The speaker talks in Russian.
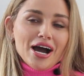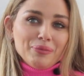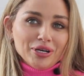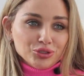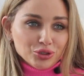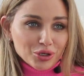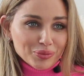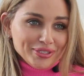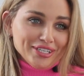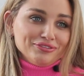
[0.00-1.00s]
А
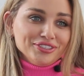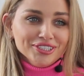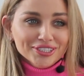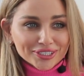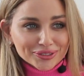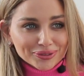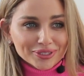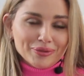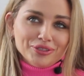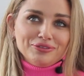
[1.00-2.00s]
потом я
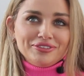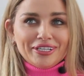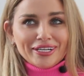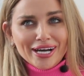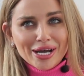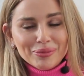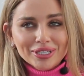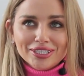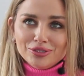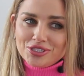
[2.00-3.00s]
выдохнула, потом вторая
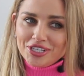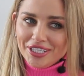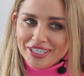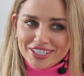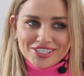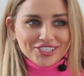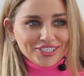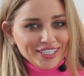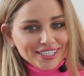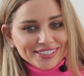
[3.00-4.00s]
модель уже легче,
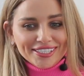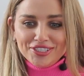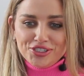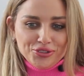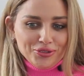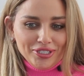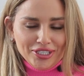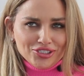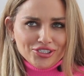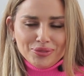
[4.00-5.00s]
третья еще легче.